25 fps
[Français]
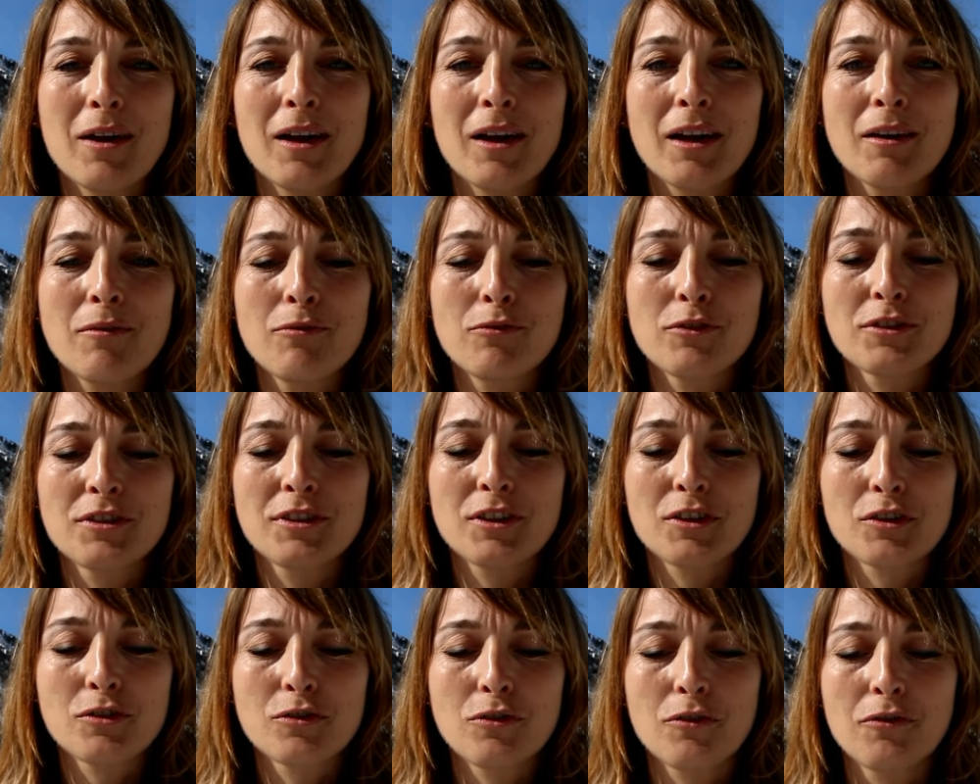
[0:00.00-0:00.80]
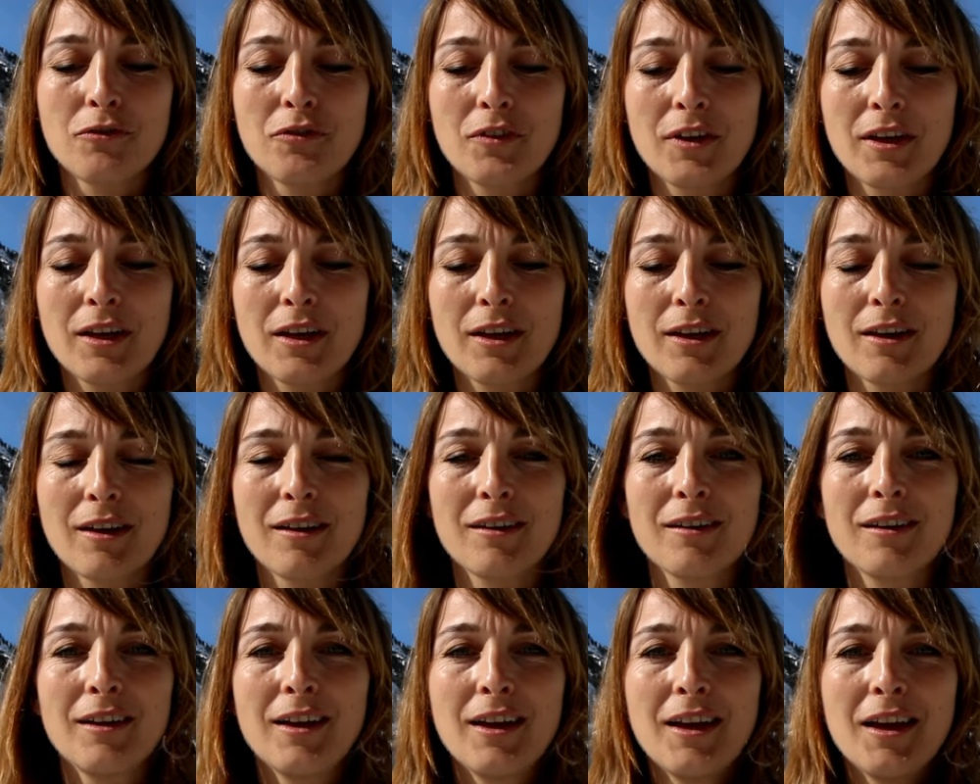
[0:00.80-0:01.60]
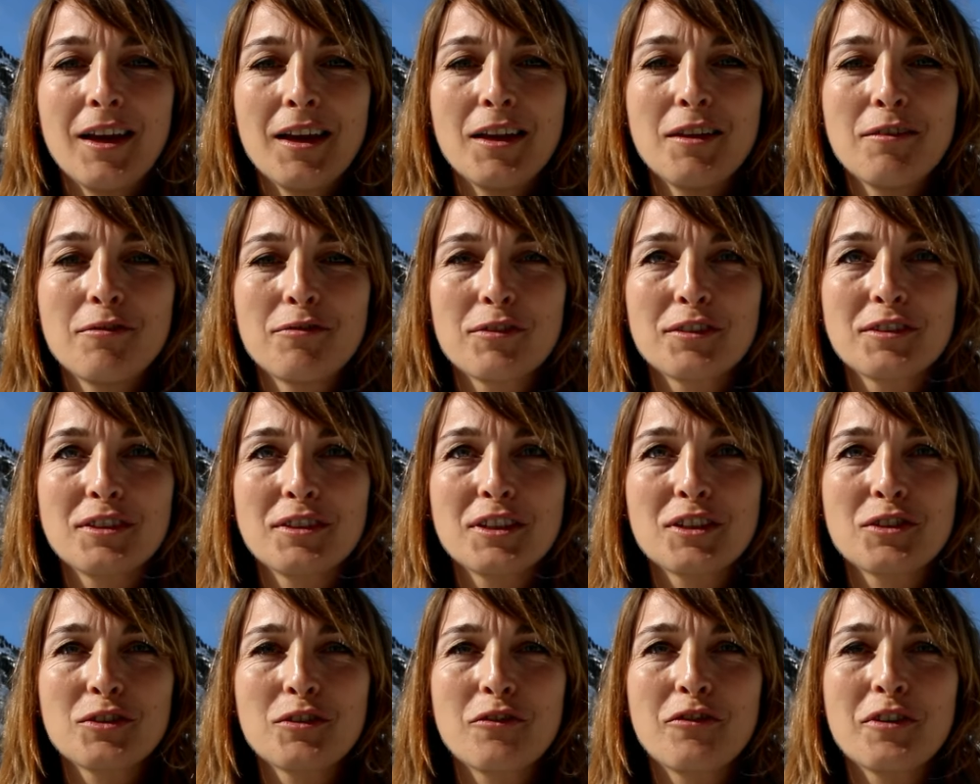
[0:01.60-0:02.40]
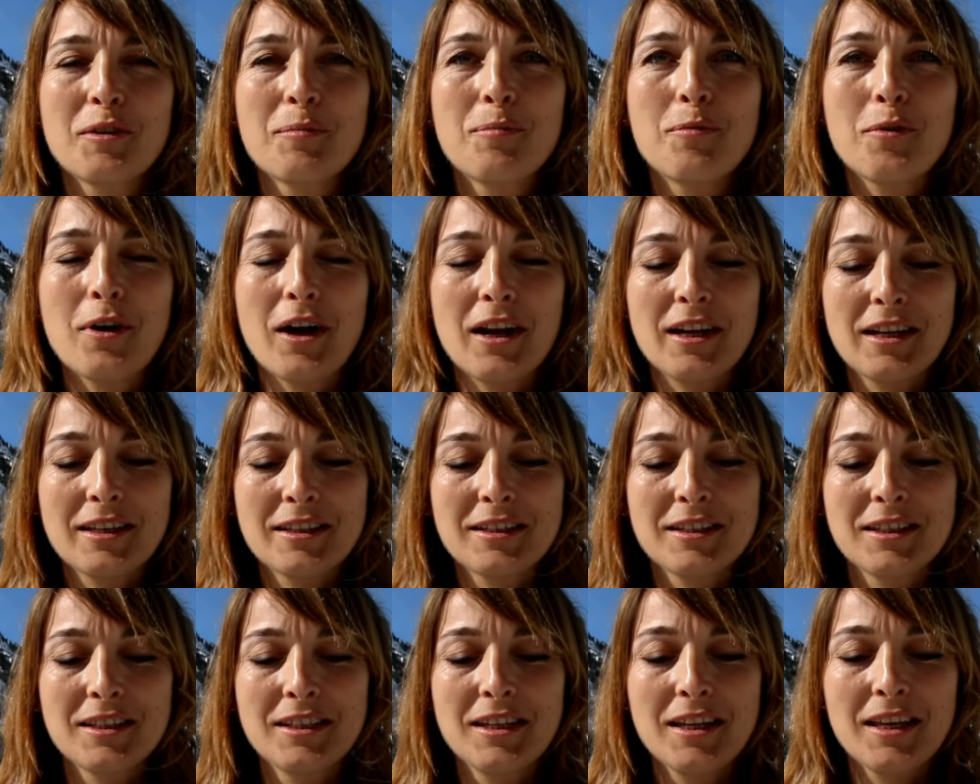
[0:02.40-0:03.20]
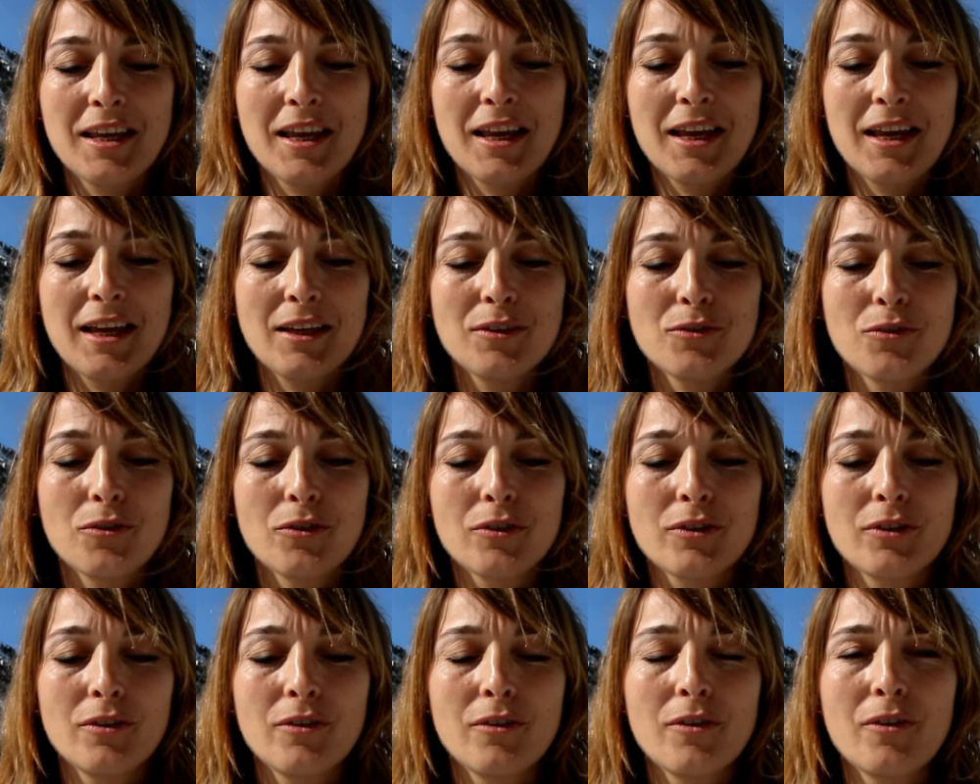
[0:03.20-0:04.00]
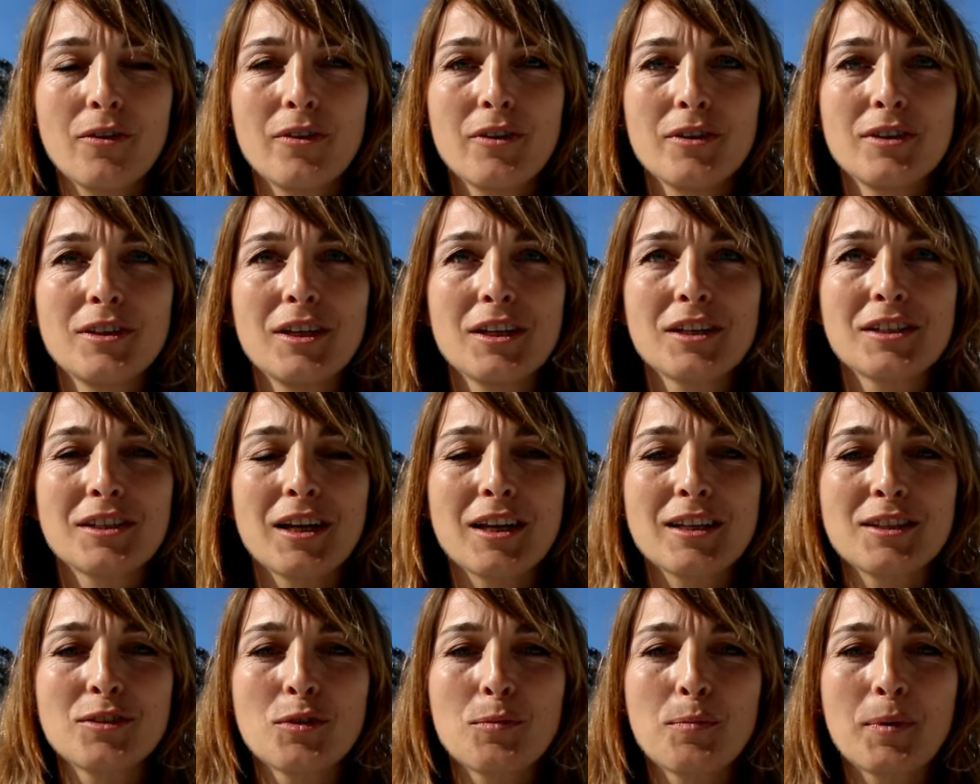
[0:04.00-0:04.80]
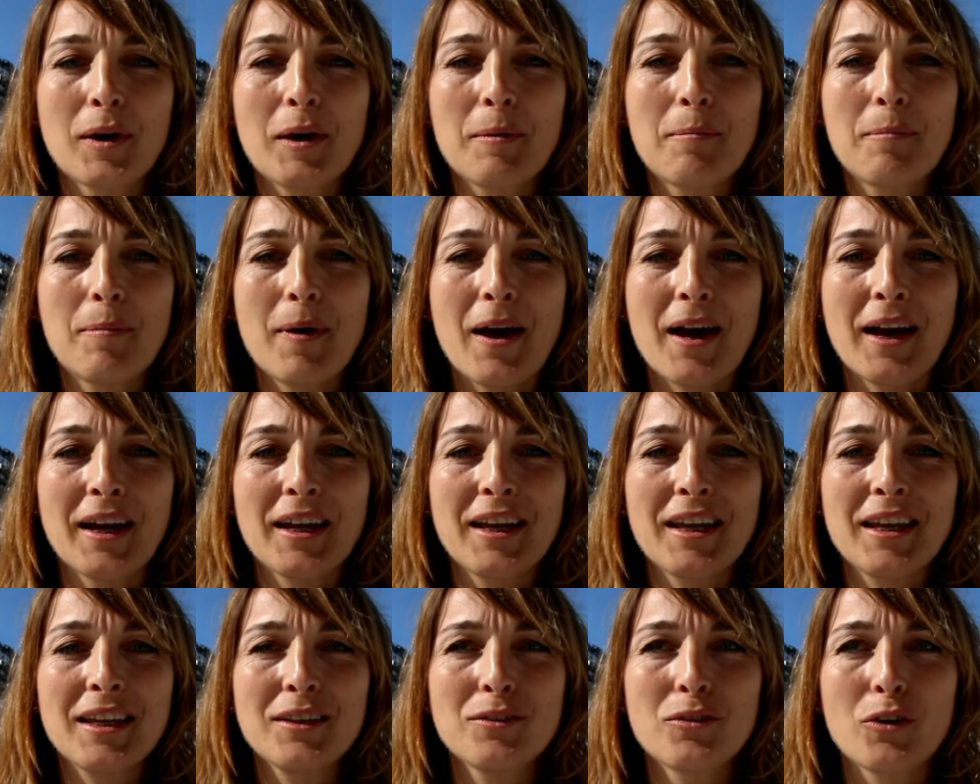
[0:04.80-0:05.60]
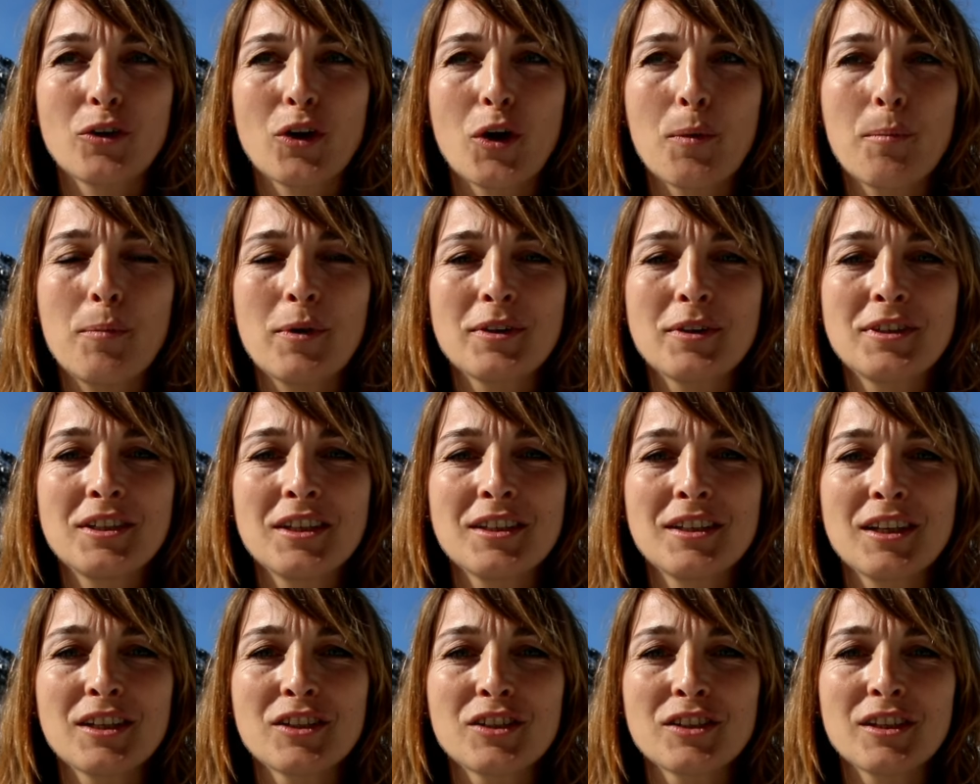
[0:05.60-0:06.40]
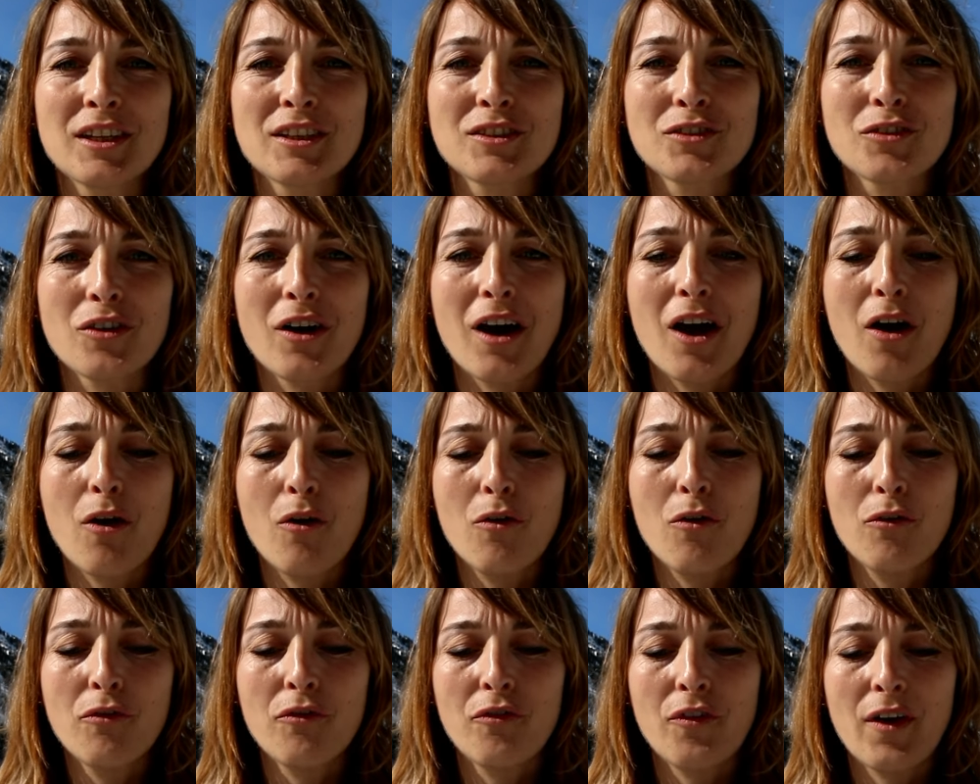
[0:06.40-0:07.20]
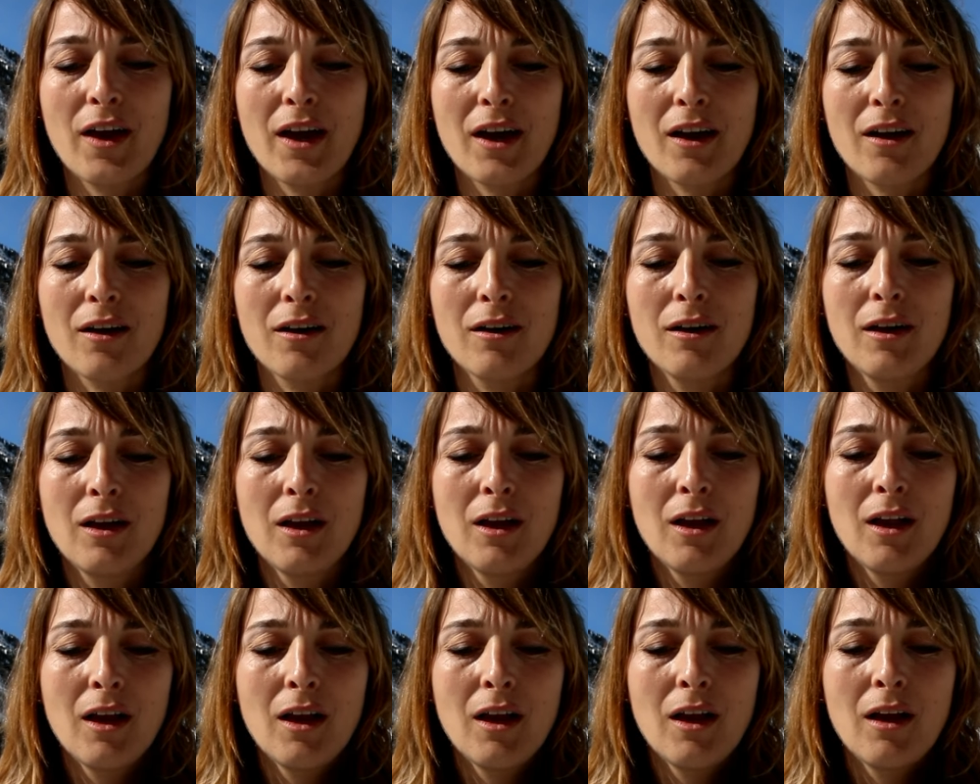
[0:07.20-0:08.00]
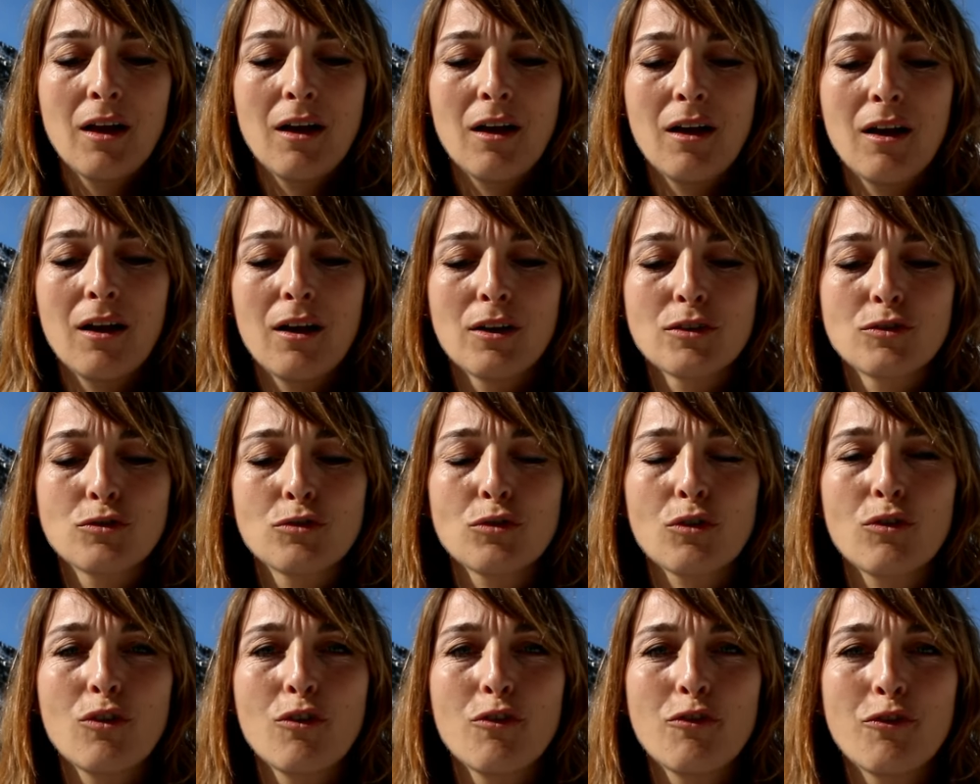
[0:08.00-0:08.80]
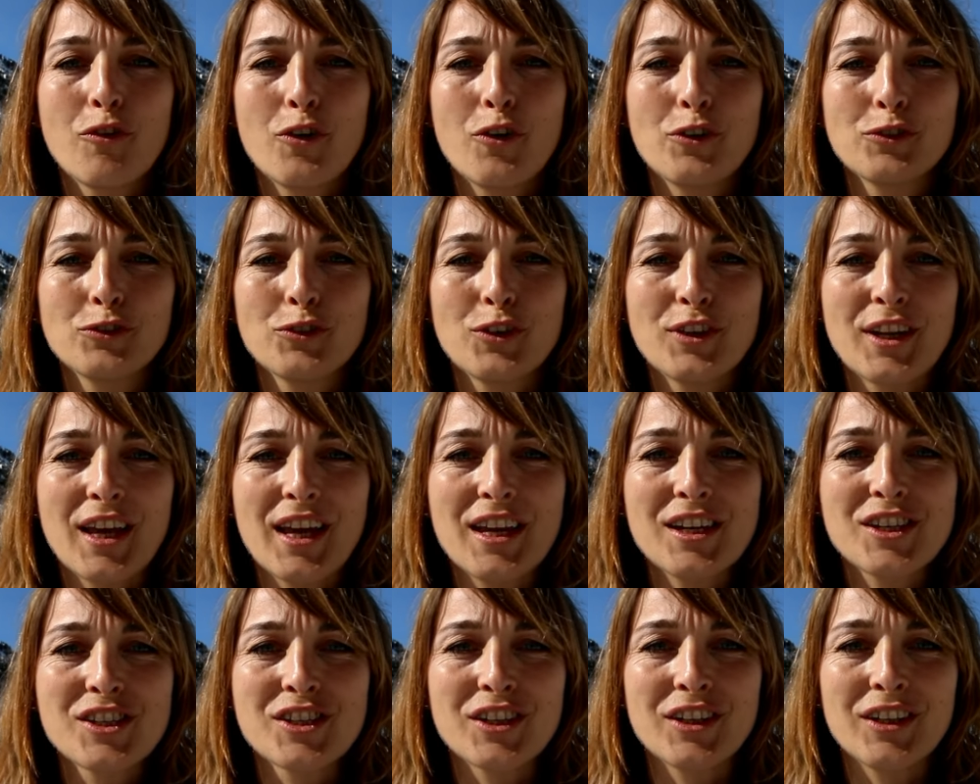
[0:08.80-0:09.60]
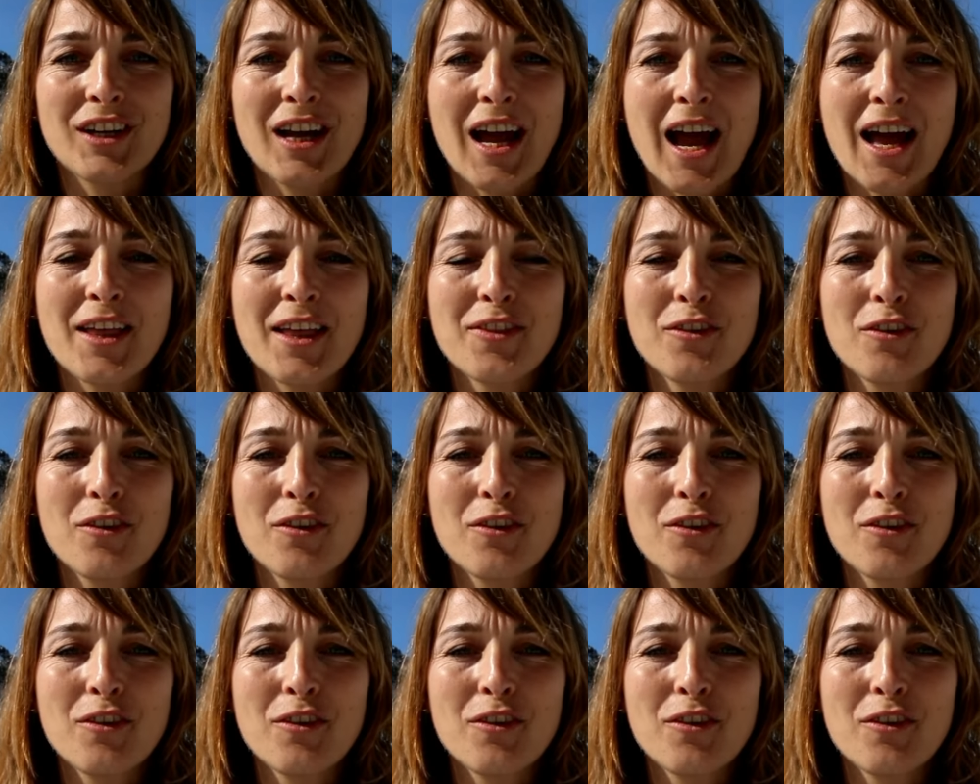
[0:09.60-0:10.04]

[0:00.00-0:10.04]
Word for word: bah, il faut s'échauffer. Hein. Il faut s'échauffer pour aller skier, donc euh, déjà se préparer. Donc un petit déjeuner sera offert euh, sur le front de neige à